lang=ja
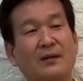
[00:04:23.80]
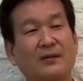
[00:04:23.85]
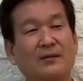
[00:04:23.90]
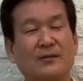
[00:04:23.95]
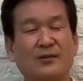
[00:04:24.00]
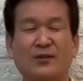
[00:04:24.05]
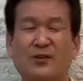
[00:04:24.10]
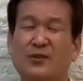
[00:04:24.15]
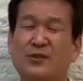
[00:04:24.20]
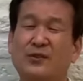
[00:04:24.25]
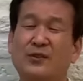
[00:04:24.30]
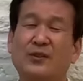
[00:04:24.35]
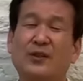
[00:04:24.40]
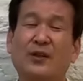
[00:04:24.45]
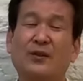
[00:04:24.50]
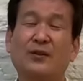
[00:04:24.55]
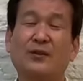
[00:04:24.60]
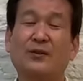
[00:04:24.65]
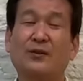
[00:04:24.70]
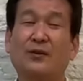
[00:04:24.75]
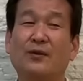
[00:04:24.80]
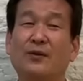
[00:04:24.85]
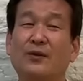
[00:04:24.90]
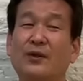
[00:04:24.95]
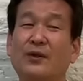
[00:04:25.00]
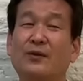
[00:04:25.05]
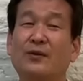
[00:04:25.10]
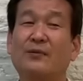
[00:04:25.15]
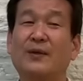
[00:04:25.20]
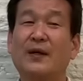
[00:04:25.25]
嘘ついた時どの
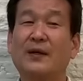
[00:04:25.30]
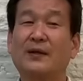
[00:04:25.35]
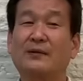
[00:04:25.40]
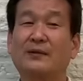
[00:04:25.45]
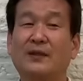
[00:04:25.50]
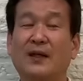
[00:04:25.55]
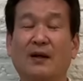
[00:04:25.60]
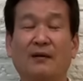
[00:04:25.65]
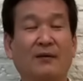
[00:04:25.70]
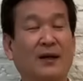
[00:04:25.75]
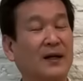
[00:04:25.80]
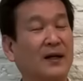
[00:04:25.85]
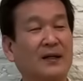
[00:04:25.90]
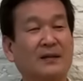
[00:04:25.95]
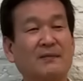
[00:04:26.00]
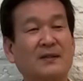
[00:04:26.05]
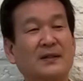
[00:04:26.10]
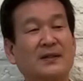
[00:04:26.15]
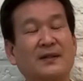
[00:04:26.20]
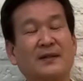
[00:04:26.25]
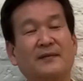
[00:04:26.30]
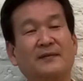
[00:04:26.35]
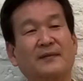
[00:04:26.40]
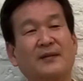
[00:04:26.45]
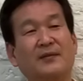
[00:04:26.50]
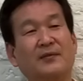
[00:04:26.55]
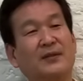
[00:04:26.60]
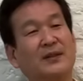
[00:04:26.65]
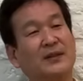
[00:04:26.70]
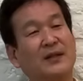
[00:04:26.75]
程度バレるかは分かりません。
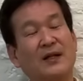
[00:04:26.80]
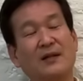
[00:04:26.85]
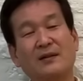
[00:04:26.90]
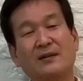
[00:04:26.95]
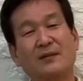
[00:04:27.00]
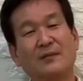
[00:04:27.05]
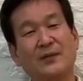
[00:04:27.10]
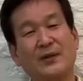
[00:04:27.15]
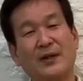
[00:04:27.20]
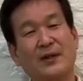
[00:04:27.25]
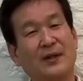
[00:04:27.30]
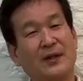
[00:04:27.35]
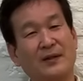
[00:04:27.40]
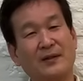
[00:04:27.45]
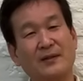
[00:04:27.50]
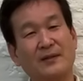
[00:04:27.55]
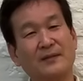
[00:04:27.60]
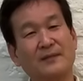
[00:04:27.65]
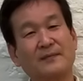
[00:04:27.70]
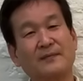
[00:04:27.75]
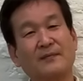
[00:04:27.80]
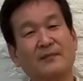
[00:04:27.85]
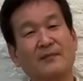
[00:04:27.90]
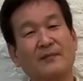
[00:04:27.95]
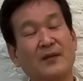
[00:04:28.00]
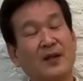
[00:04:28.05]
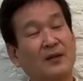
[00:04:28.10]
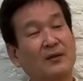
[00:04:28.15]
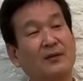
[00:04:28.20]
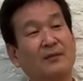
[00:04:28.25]
これ何とも言えないです。
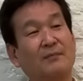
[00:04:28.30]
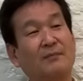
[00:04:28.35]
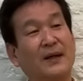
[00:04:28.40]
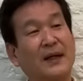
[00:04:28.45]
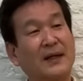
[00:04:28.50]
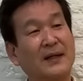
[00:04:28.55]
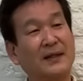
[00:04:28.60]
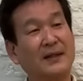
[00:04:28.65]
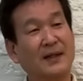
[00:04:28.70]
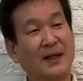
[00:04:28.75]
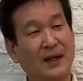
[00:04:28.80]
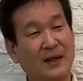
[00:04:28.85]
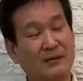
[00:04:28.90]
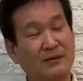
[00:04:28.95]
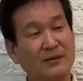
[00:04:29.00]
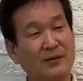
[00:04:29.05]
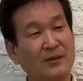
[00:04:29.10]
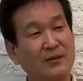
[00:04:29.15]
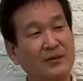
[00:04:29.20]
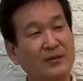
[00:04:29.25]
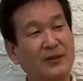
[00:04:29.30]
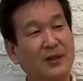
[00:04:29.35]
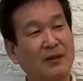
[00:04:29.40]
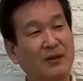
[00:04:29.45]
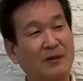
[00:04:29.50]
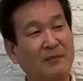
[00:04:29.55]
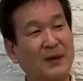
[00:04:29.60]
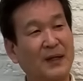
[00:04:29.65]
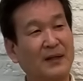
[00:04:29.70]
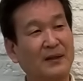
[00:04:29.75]
だけどバレたら、嘘ついたの
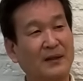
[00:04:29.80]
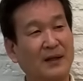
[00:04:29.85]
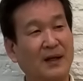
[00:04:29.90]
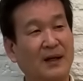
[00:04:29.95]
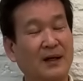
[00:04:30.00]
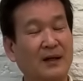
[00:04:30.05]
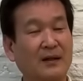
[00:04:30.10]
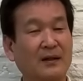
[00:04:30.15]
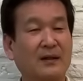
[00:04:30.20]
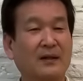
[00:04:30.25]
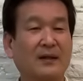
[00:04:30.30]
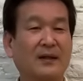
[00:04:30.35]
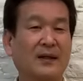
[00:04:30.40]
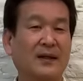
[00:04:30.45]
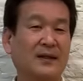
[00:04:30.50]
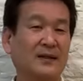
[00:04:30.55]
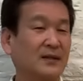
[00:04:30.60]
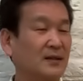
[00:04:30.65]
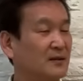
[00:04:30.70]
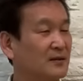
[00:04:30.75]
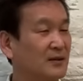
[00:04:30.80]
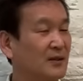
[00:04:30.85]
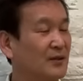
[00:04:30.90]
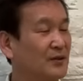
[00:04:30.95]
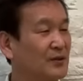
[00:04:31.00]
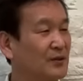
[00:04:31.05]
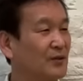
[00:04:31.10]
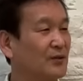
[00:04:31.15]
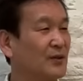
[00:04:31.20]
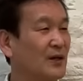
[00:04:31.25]
がバレたら下手すりゃ
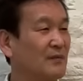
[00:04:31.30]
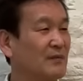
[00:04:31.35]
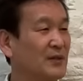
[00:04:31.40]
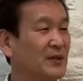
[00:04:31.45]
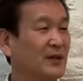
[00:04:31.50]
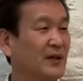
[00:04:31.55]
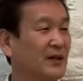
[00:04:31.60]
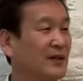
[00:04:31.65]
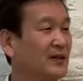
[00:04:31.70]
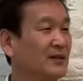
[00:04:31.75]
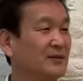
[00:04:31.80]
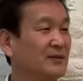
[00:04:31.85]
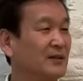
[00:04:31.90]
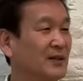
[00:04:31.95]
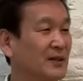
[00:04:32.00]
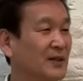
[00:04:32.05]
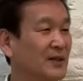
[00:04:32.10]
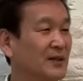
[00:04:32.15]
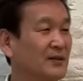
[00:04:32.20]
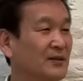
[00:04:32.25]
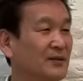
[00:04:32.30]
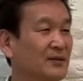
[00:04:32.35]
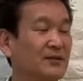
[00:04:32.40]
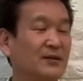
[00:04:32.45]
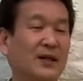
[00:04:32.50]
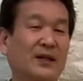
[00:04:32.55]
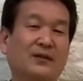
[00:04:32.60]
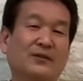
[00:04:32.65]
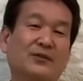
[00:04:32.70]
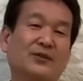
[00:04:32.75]
二度とアメリカ入れてくれないっていうぐ
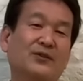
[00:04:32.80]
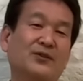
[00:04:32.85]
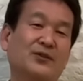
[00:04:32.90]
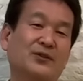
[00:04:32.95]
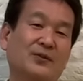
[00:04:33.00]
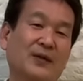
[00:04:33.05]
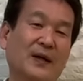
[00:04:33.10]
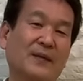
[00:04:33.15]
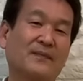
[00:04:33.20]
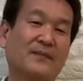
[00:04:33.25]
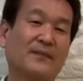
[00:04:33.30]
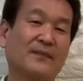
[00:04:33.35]
らいの措置は